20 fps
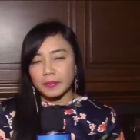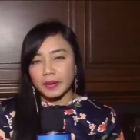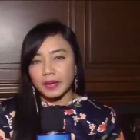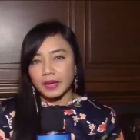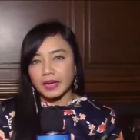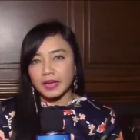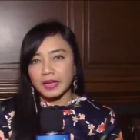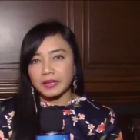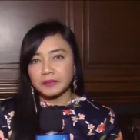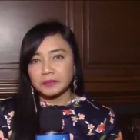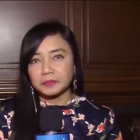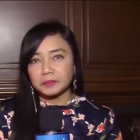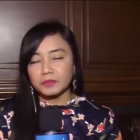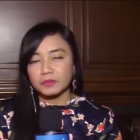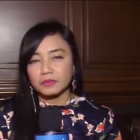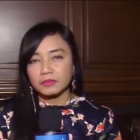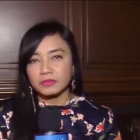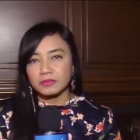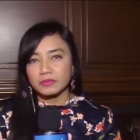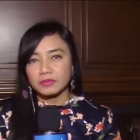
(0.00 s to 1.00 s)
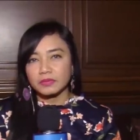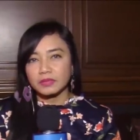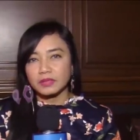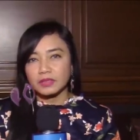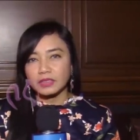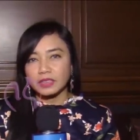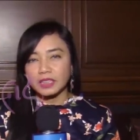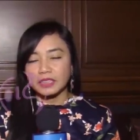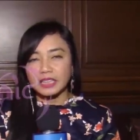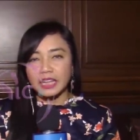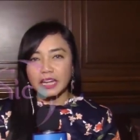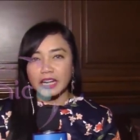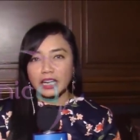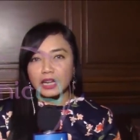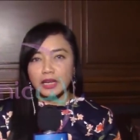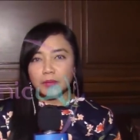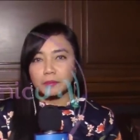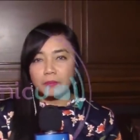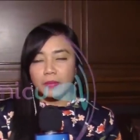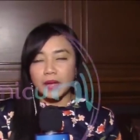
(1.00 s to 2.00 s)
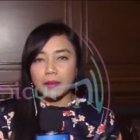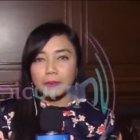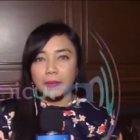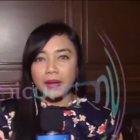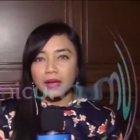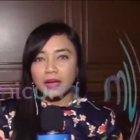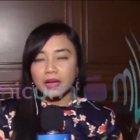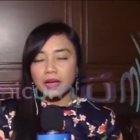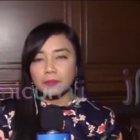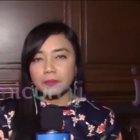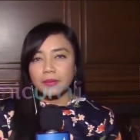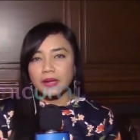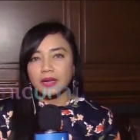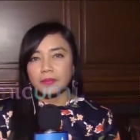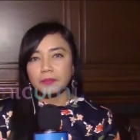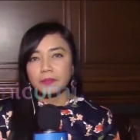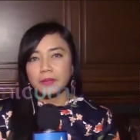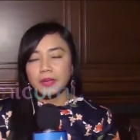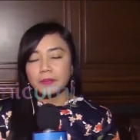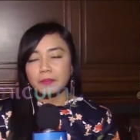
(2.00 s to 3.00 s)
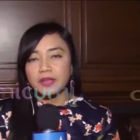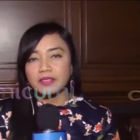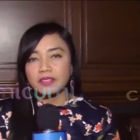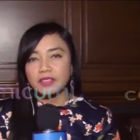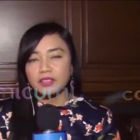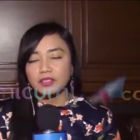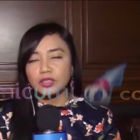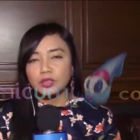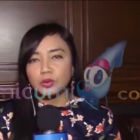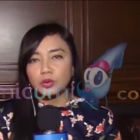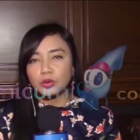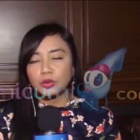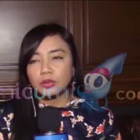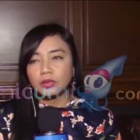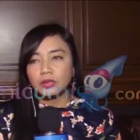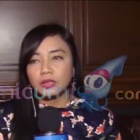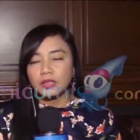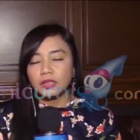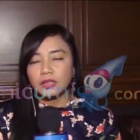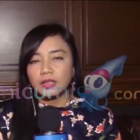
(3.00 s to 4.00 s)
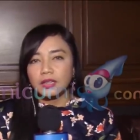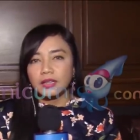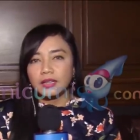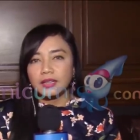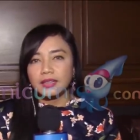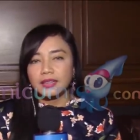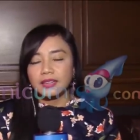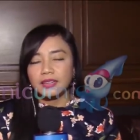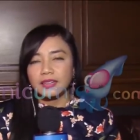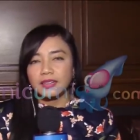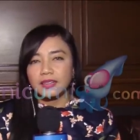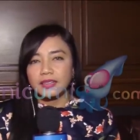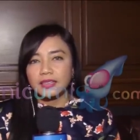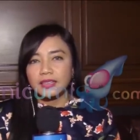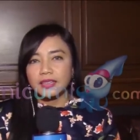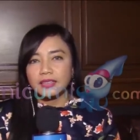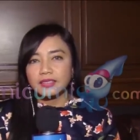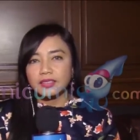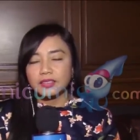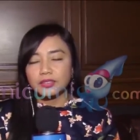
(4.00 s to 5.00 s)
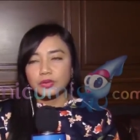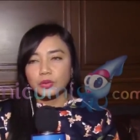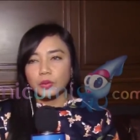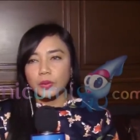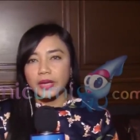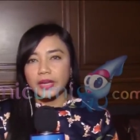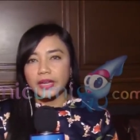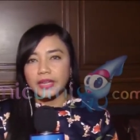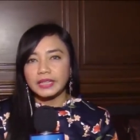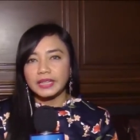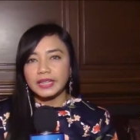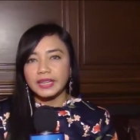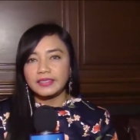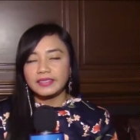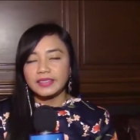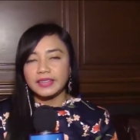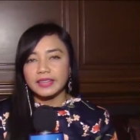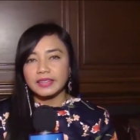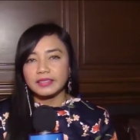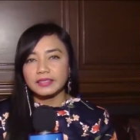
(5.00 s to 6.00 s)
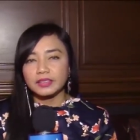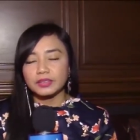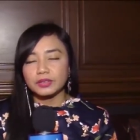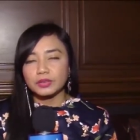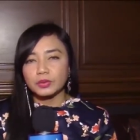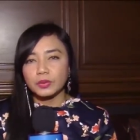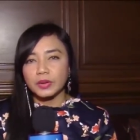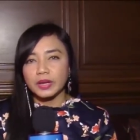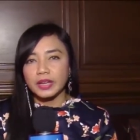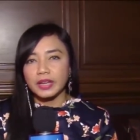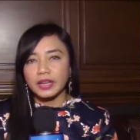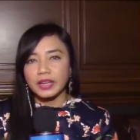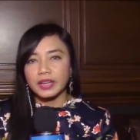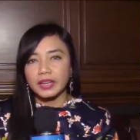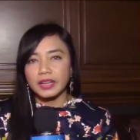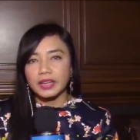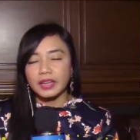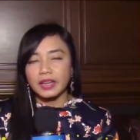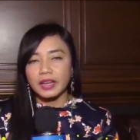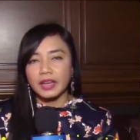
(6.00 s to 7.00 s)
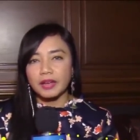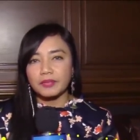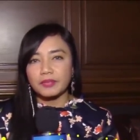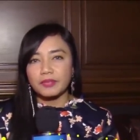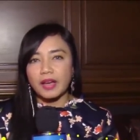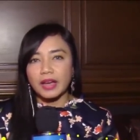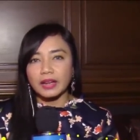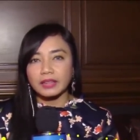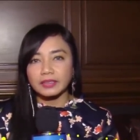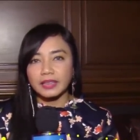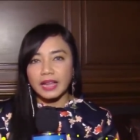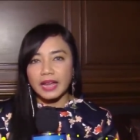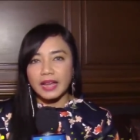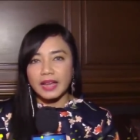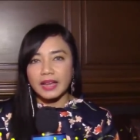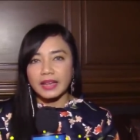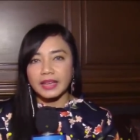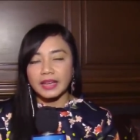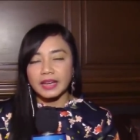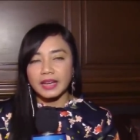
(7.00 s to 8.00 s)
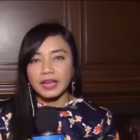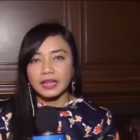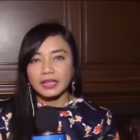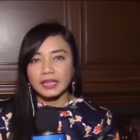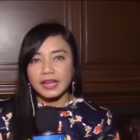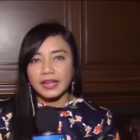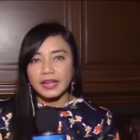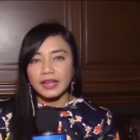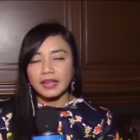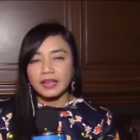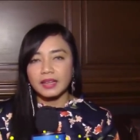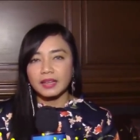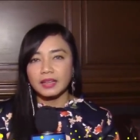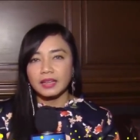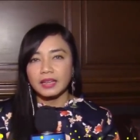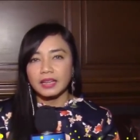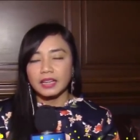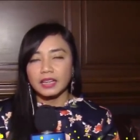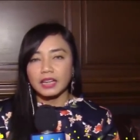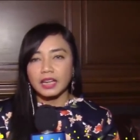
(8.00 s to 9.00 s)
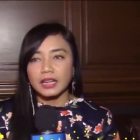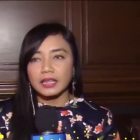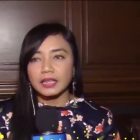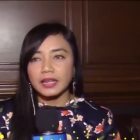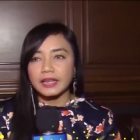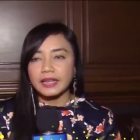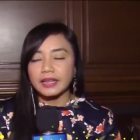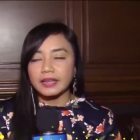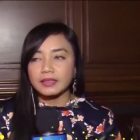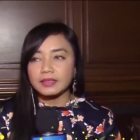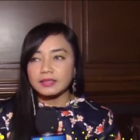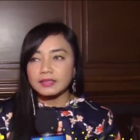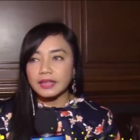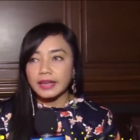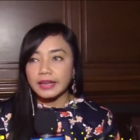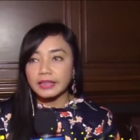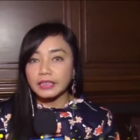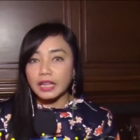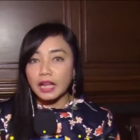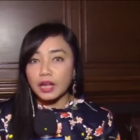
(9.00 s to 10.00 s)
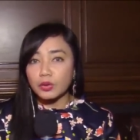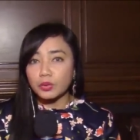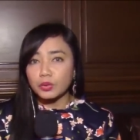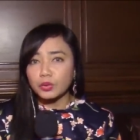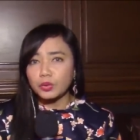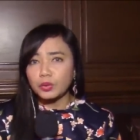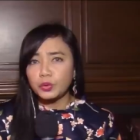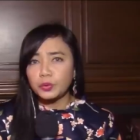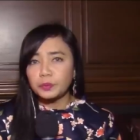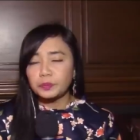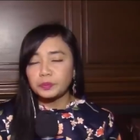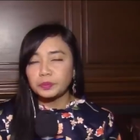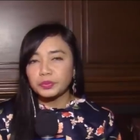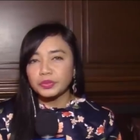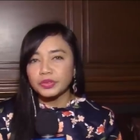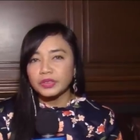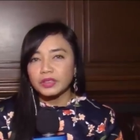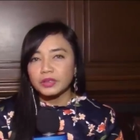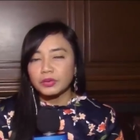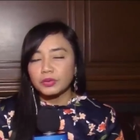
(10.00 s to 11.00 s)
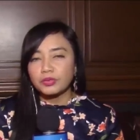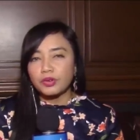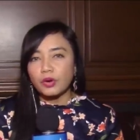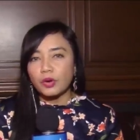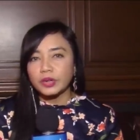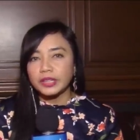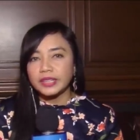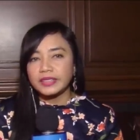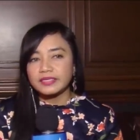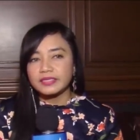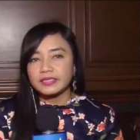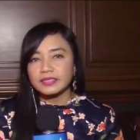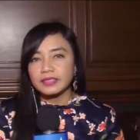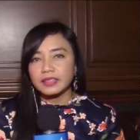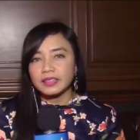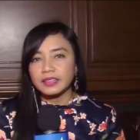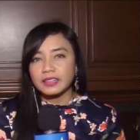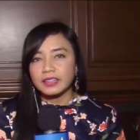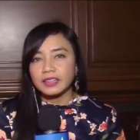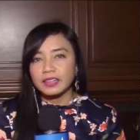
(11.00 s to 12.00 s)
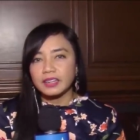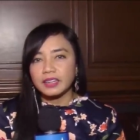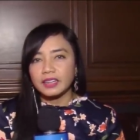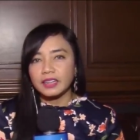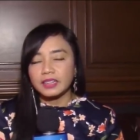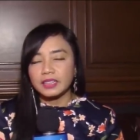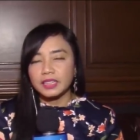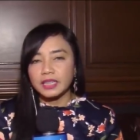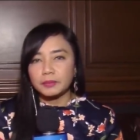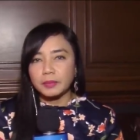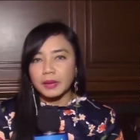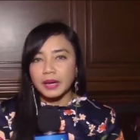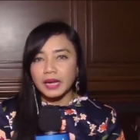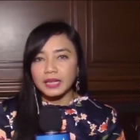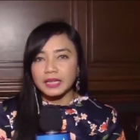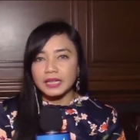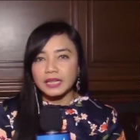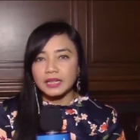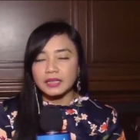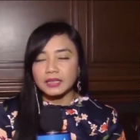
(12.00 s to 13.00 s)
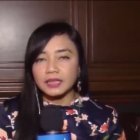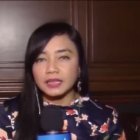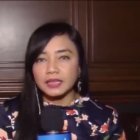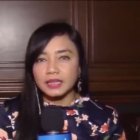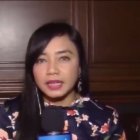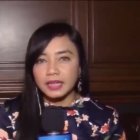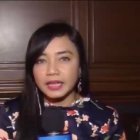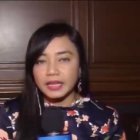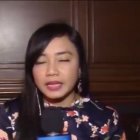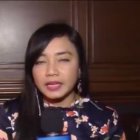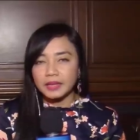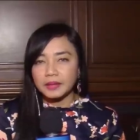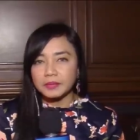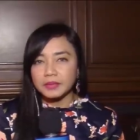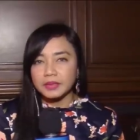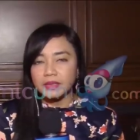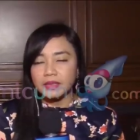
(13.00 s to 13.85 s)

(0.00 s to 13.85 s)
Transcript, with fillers: sampaikan tentang kar, apa kabar bebasnya Jedun uh, ya sesuai ini aja ya sesuai eh, fakta yang ada karena yang saya tahu vonis uh, di pengadilan negeri